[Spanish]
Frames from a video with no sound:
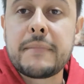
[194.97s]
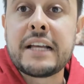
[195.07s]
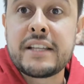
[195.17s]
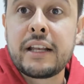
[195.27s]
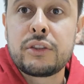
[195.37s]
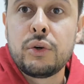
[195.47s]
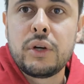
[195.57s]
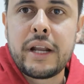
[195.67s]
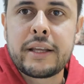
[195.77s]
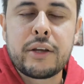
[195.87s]

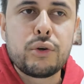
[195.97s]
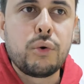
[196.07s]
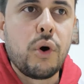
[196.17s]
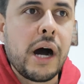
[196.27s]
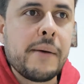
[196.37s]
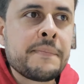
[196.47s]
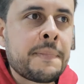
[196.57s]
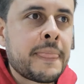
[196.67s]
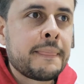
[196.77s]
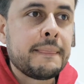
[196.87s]
acertó el arquero Novoa
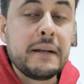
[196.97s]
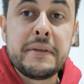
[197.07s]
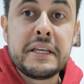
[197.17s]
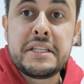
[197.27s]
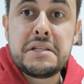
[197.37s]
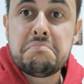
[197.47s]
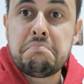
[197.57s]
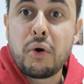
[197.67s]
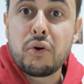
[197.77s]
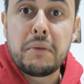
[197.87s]
del
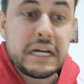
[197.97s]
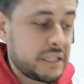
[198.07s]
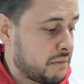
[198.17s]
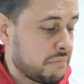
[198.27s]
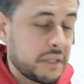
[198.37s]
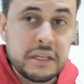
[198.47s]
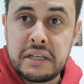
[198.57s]
Medellín, poco más.